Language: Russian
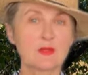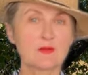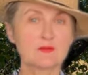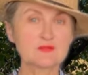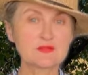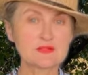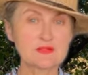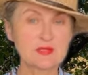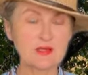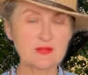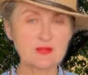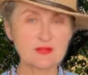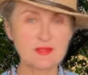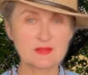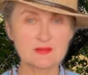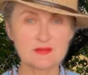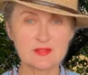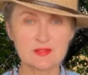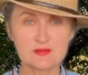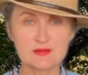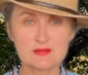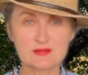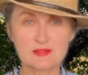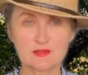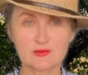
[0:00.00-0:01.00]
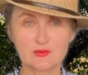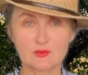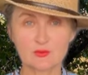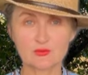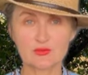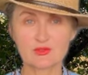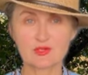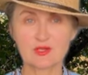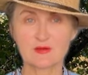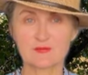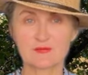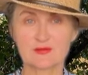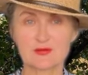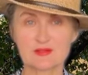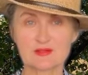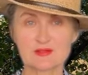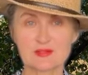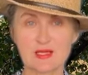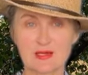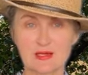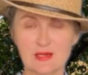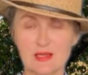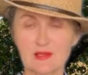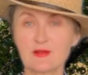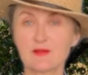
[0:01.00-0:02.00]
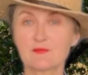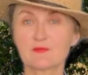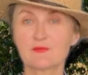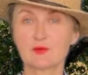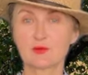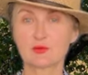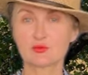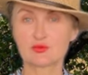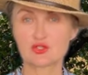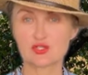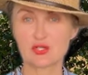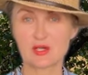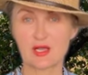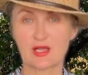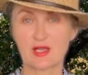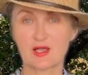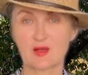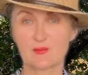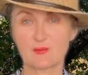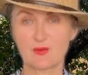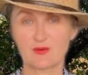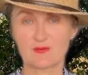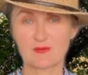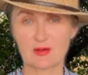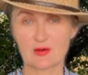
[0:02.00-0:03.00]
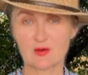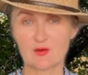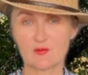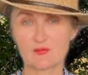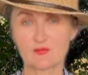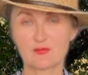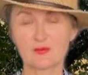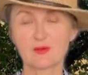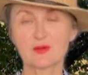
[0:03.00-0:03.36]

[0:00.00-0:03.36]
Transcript: Все 10 сотрудников ресторана, включая поваров,